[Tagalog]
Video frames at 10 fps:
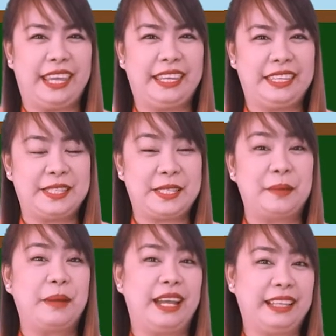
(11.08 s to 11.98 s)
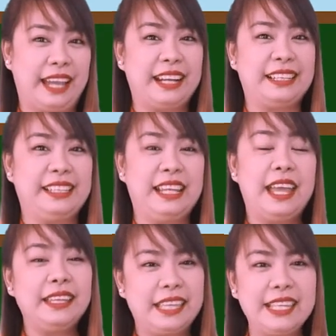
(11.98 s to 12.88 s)
K Kids Amagaral
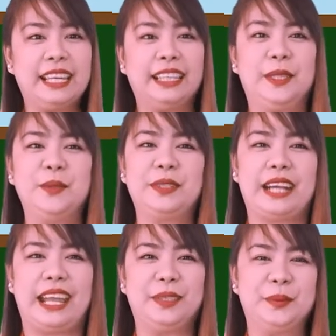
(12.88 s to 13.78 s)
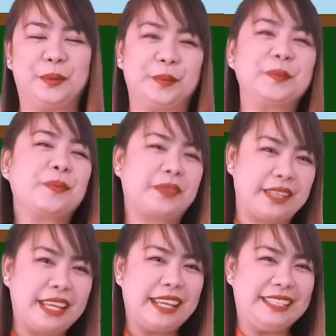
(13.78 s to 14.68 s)
King Katlong Grado.
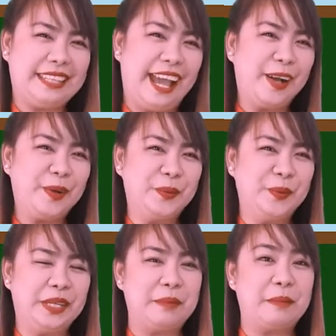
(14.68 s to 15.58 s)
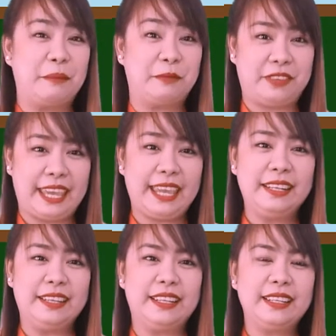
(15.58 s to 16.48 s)
Yaku Imam
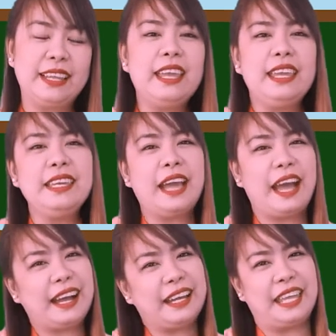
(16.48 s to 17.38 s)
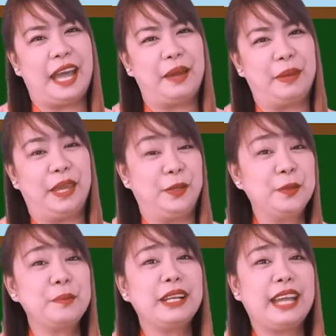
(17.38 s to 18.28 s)
Vienna Ing Akayabe
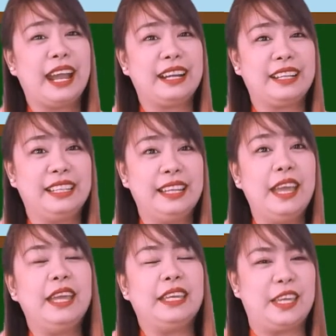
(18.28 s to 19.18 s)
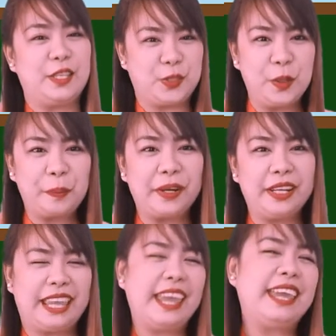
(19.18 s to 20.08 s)
Yung Magaral King Super
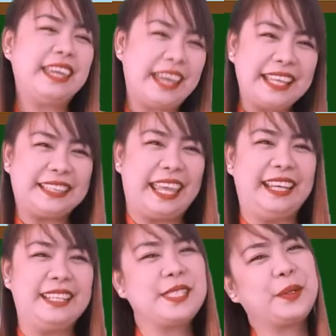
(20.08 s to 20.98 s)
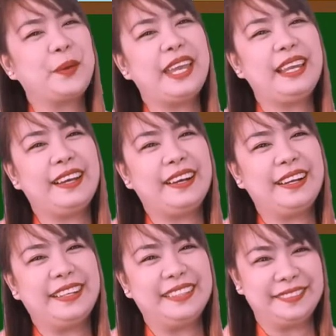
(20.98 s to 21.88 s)
K
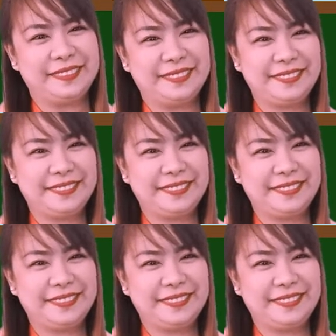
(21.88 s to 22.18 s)
Teleskwela.